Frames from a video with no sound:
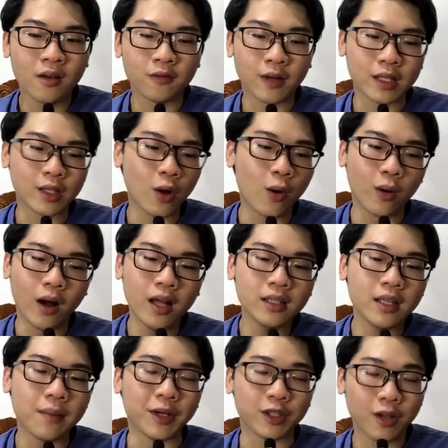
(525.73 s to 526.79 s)
và thường á,
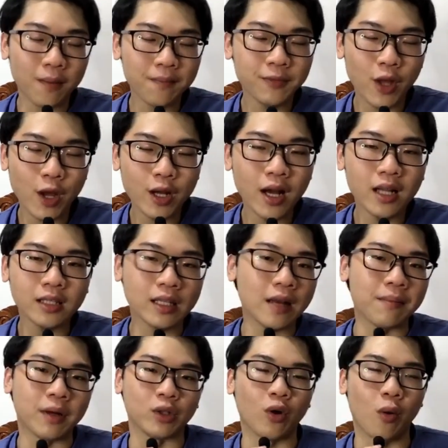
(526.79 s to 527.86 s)
thì mình cúp tiết á, thì
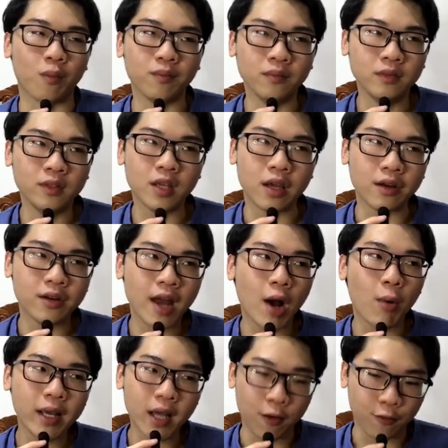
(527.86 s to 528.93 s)
mình cũng chỉ ra
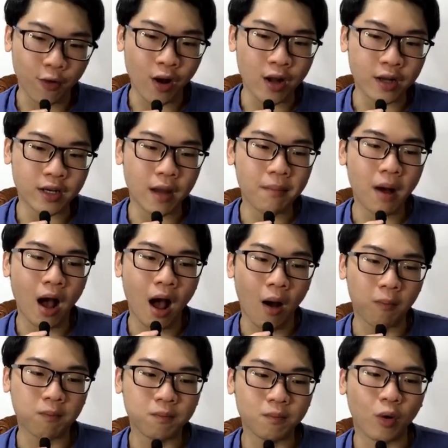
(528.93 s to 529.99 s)
quán cà phê để mà
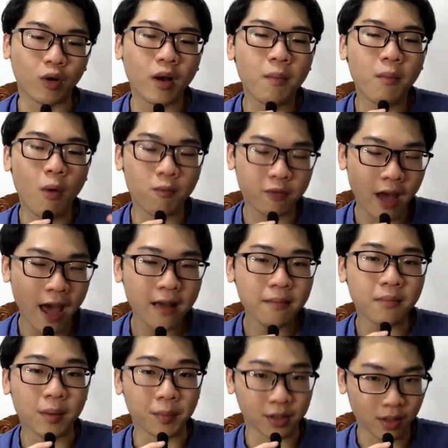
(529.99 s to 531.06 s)
học một cái môn khác
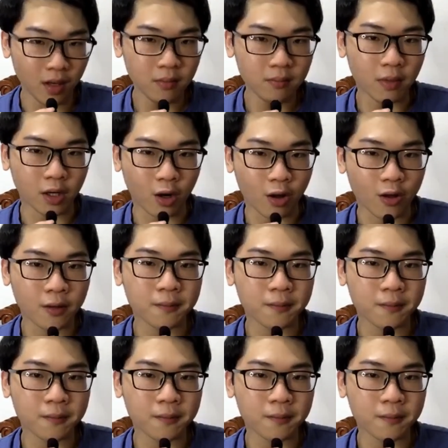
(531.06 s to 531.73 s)
mà mình thích mà thôi